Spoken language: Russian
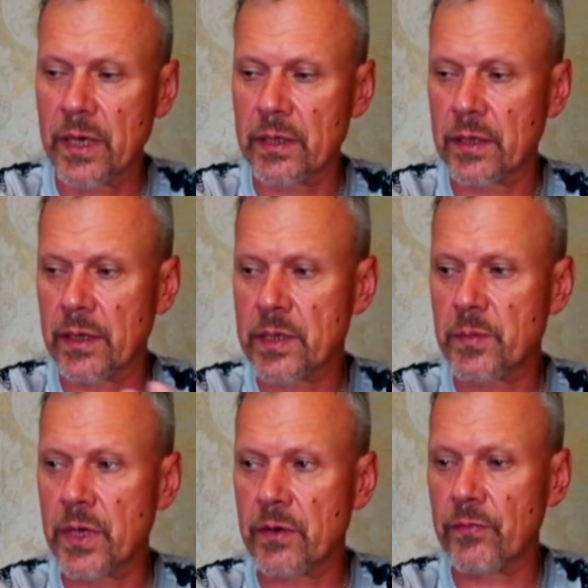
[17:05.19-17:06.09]
от
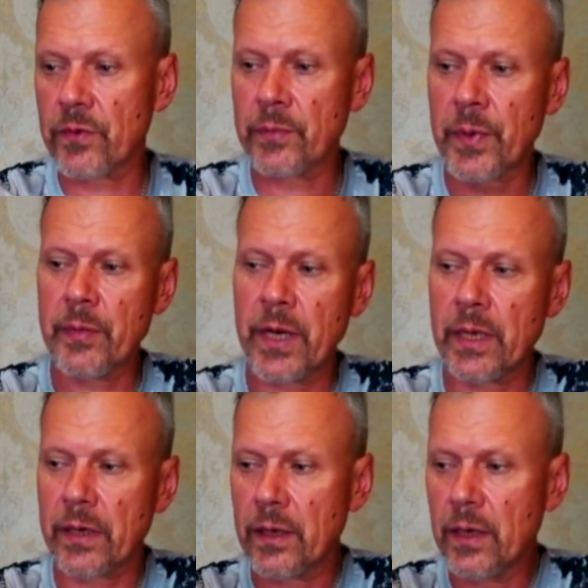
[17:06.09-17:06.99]
размеров
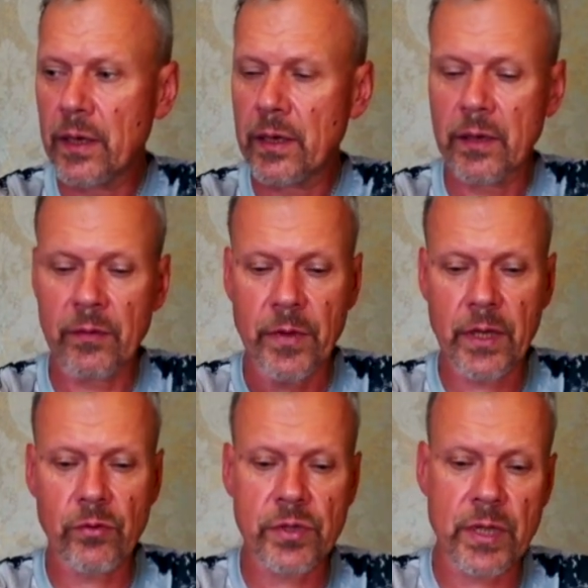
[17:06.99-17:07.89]
приманок,
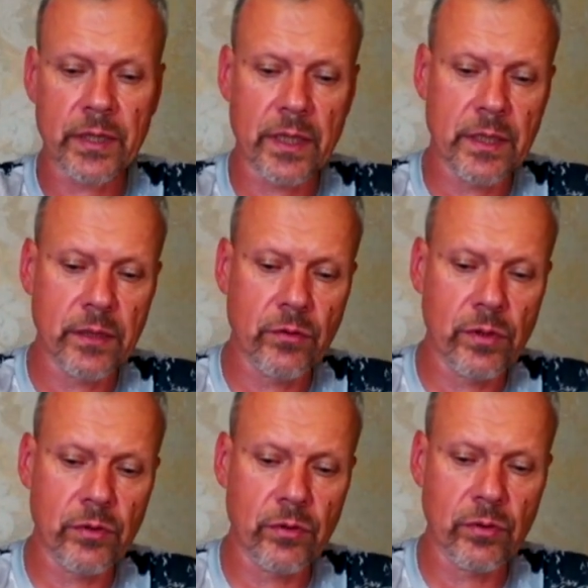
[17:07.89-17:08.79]
варьируется от
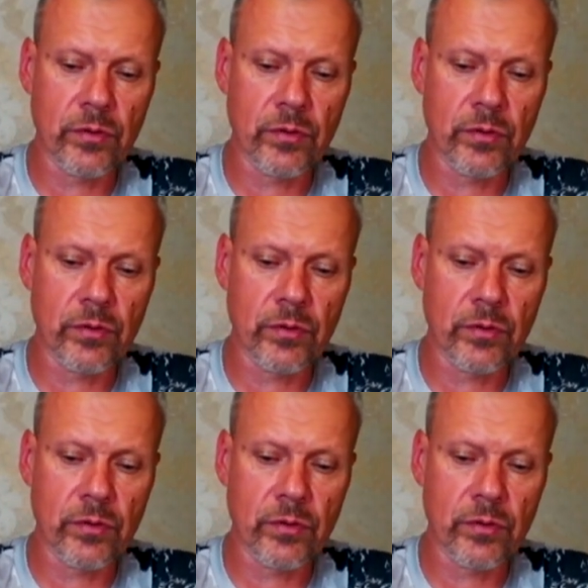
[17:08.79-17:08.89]
1.0 до